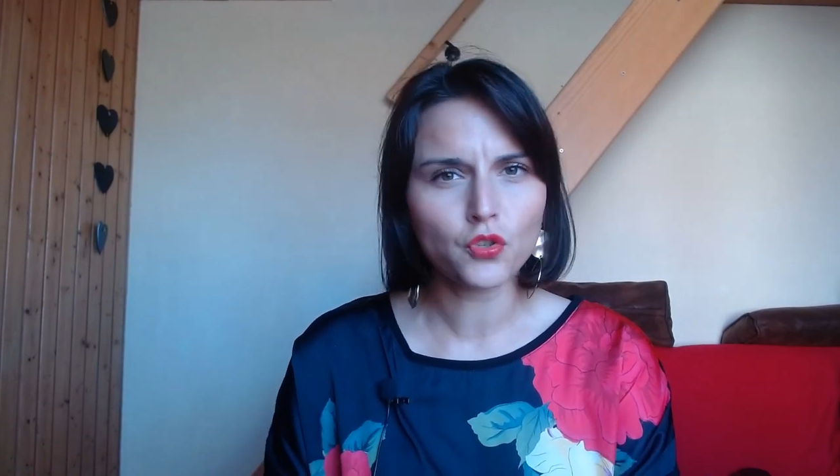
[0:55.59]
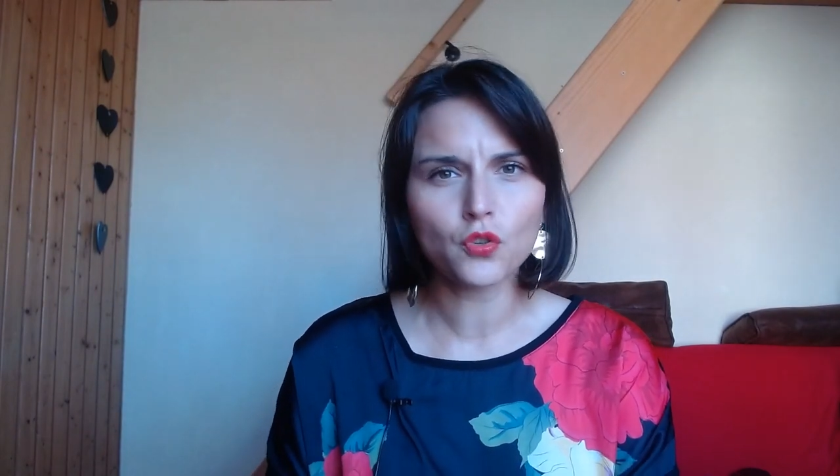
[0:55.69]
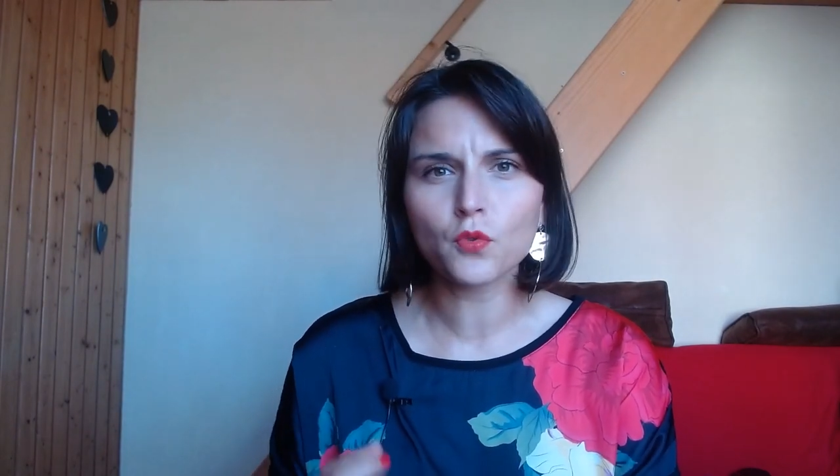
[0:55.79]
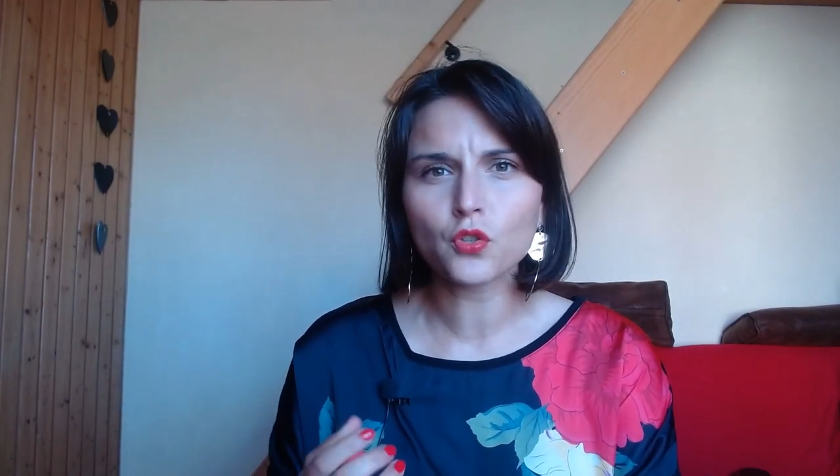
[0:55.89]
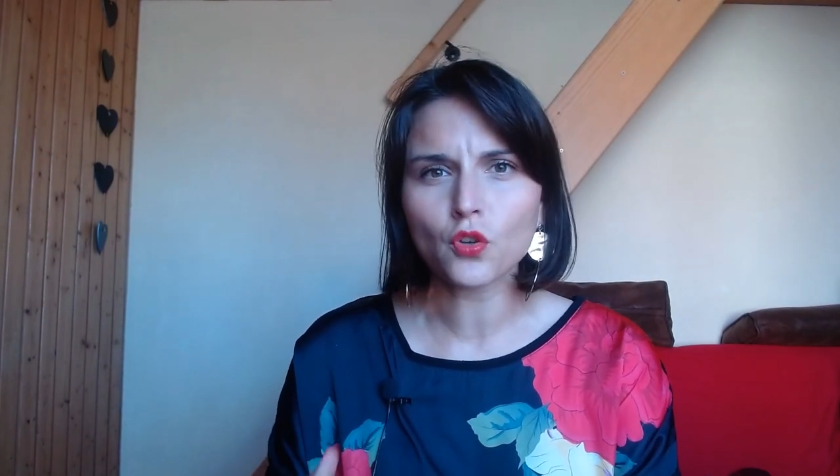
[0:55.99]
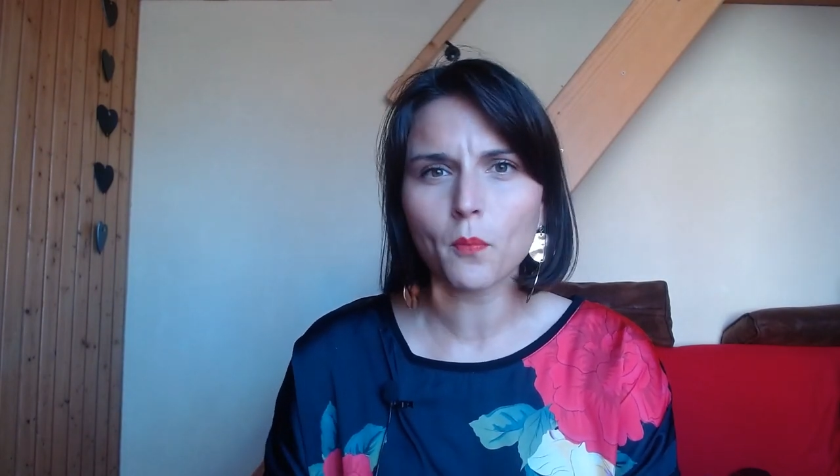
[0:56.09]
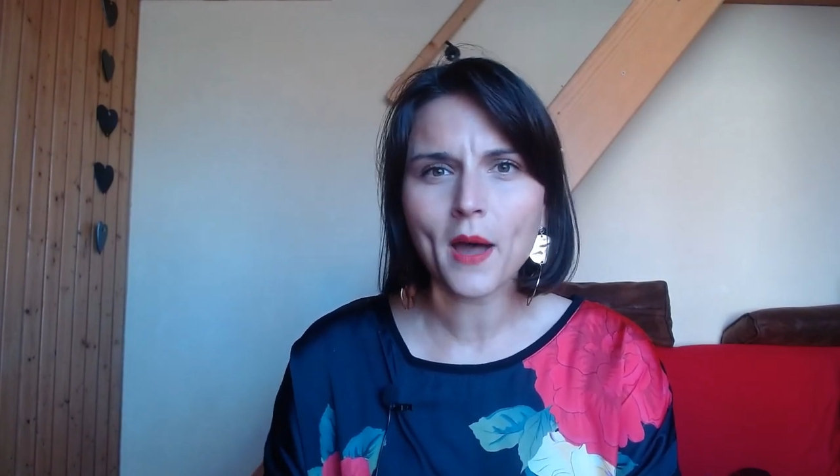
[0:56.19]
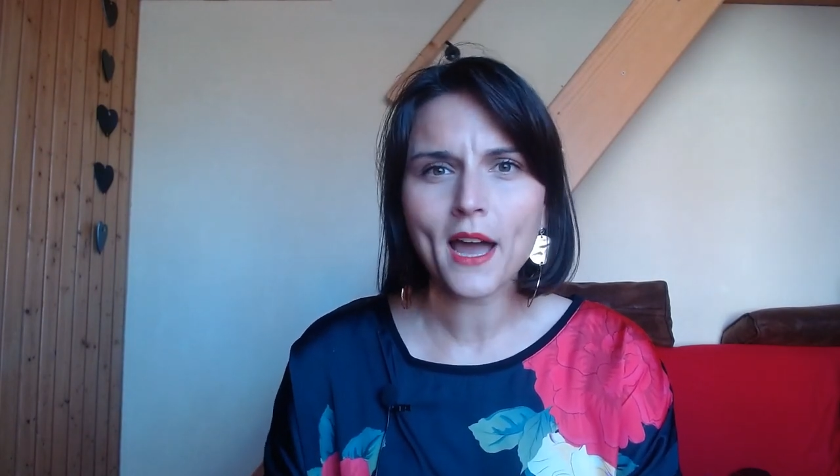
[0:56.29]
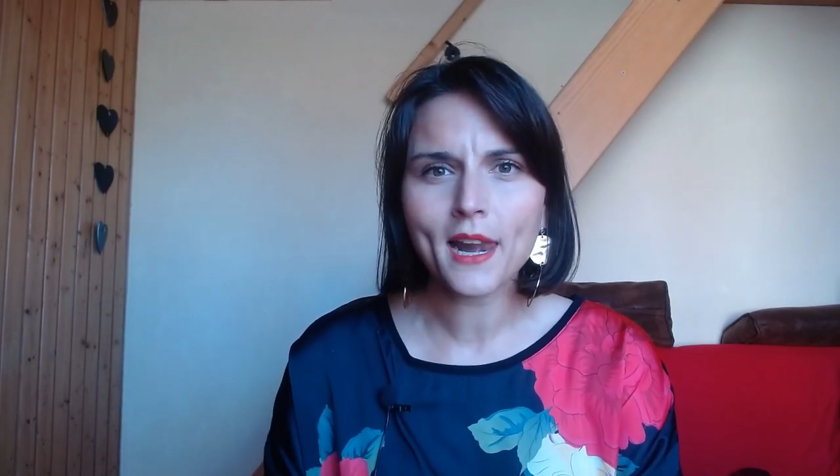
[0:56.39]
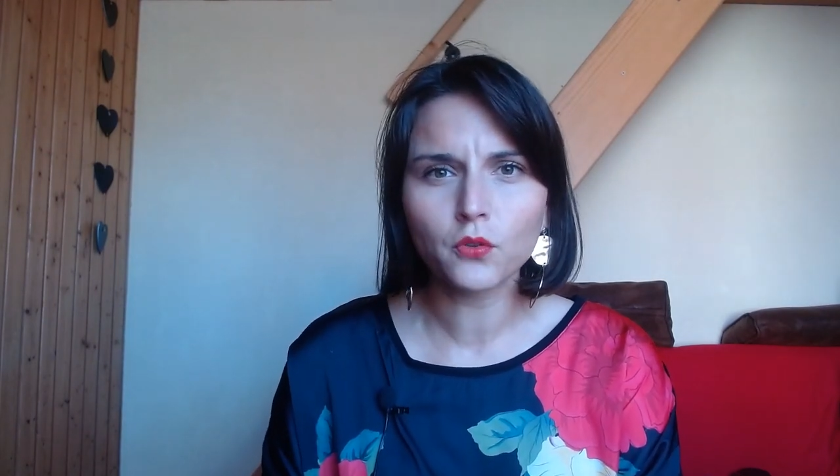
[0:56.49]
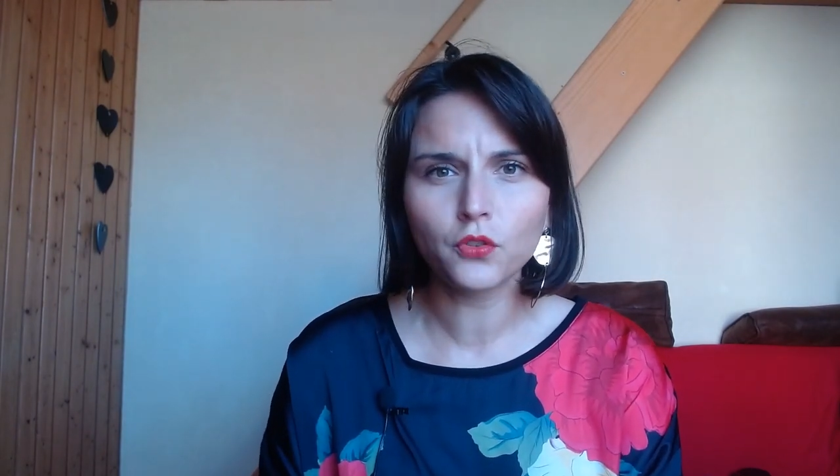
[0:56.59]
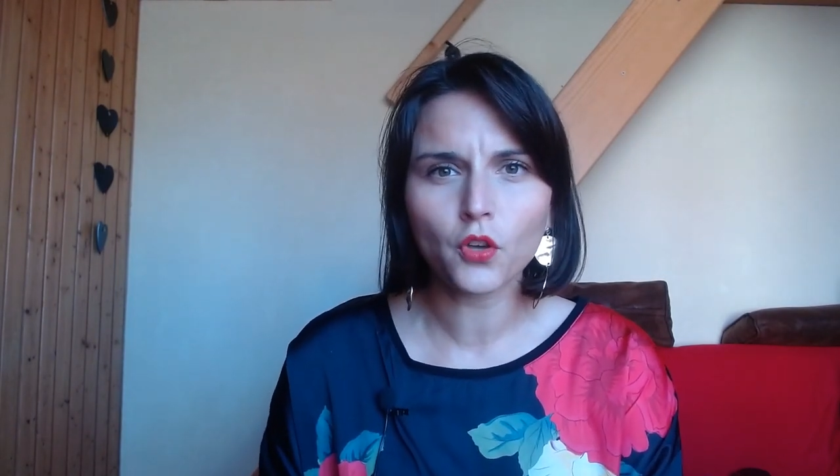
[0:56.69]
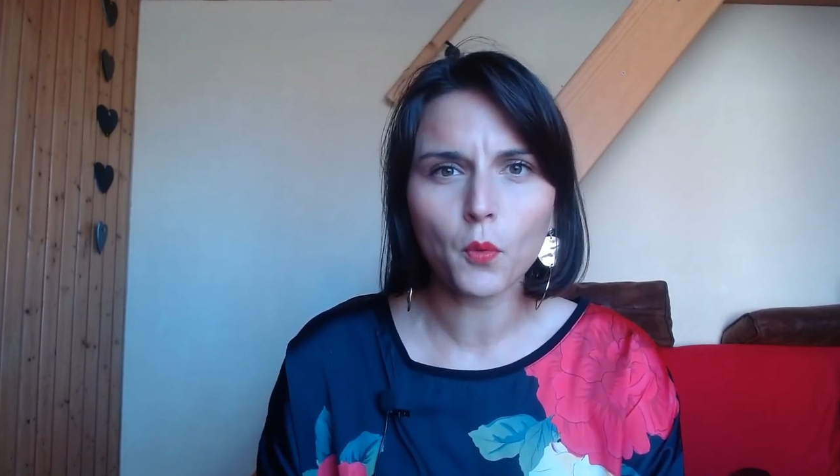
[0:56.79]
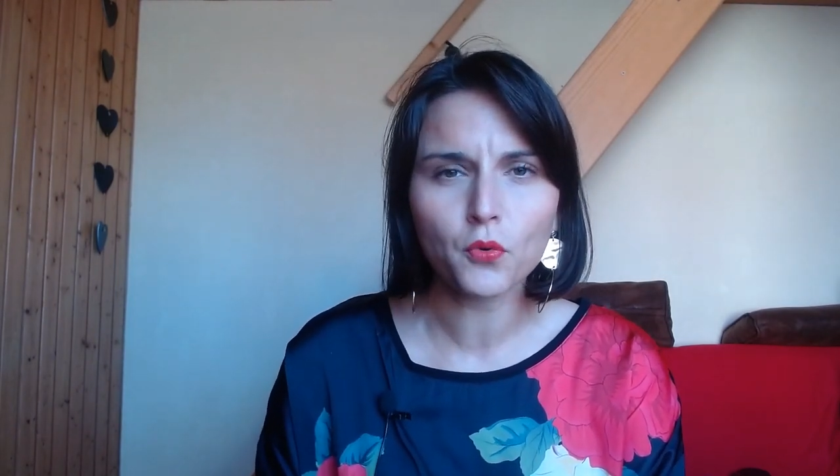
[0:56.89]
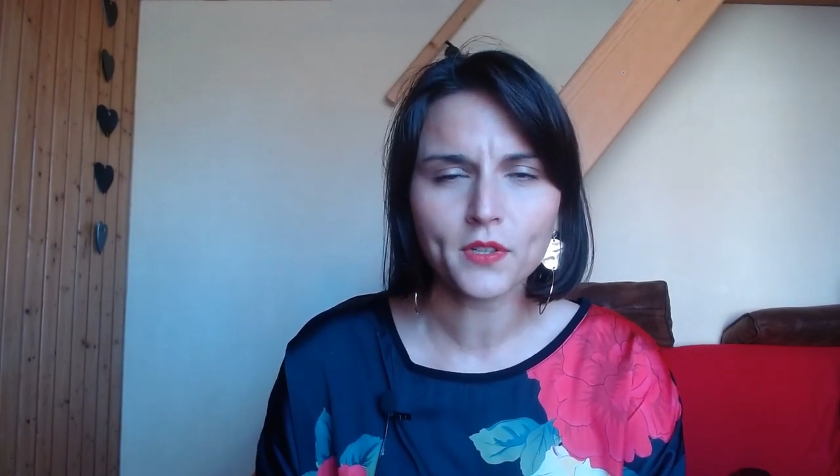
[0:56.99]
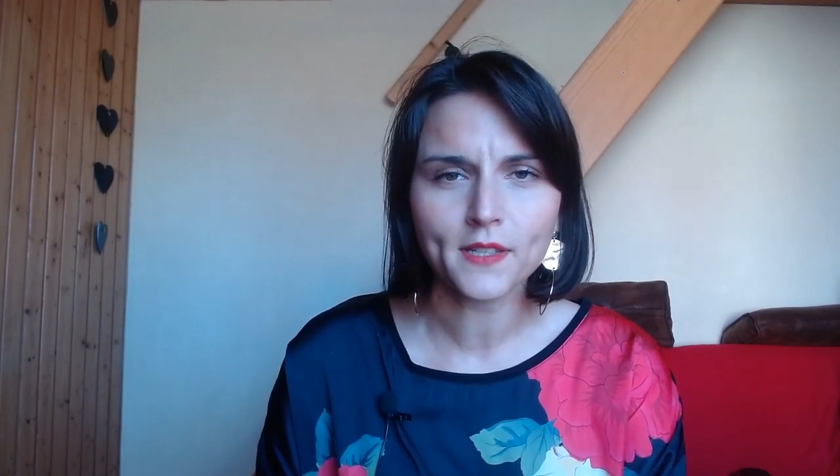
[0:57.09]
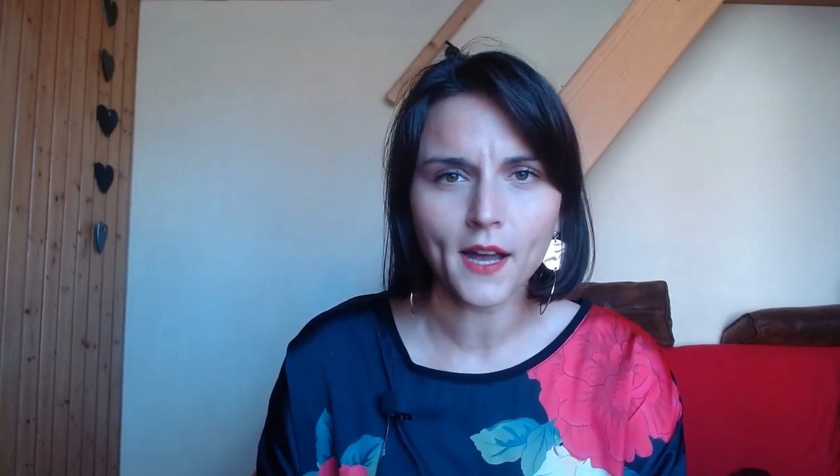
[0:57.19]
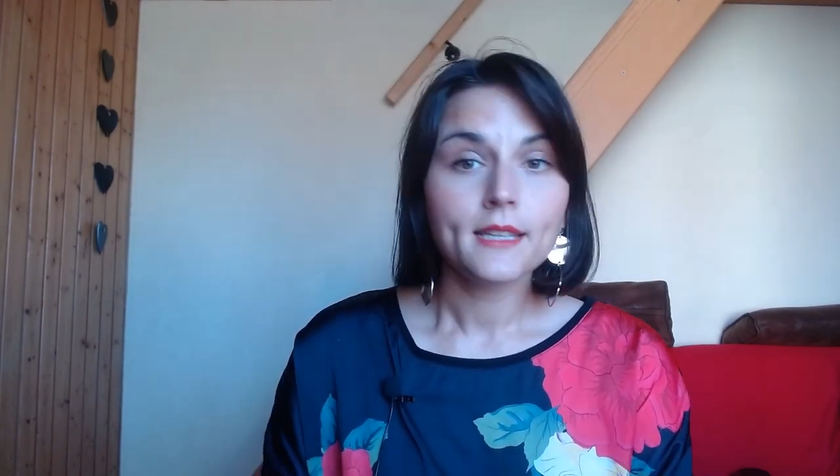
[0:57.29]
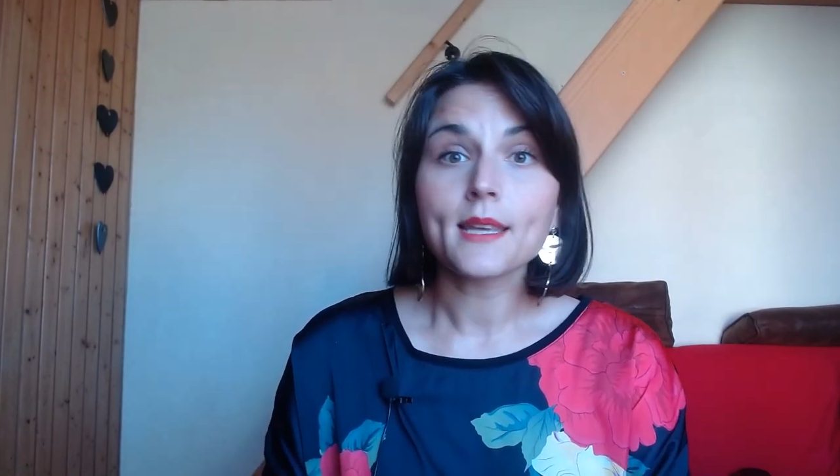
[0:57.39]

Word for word: je ne me sens pas à la hauteur pour ça.